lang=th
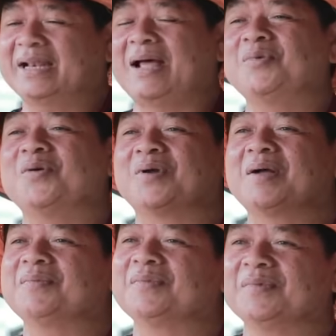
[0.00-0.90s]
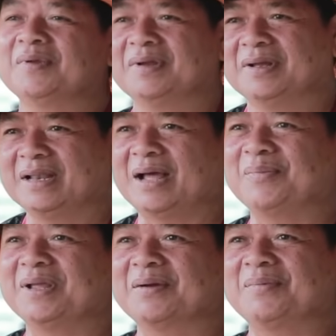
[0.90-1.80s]
ยังทำอยู่ครับนา
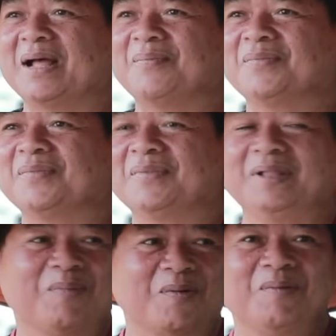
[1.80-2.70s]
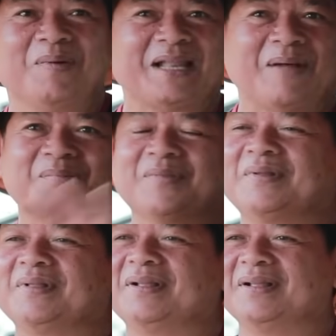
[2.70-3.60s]
ปีก็ทำนี่ผมก็มา
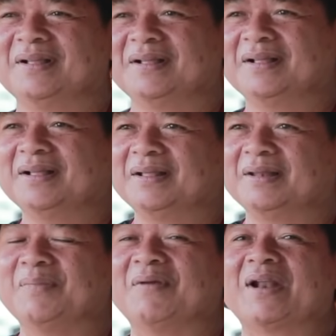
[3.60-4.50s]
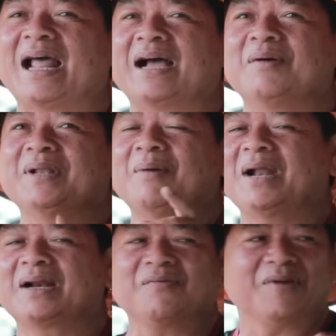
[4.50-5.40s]
ทำมีเวลาก็มาทำ
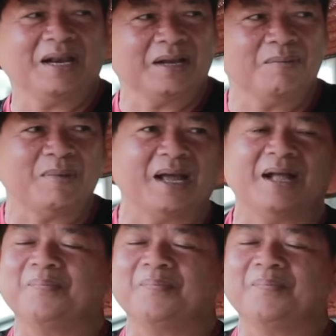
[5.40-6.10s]
ร้านกาแฟแล้วก็มา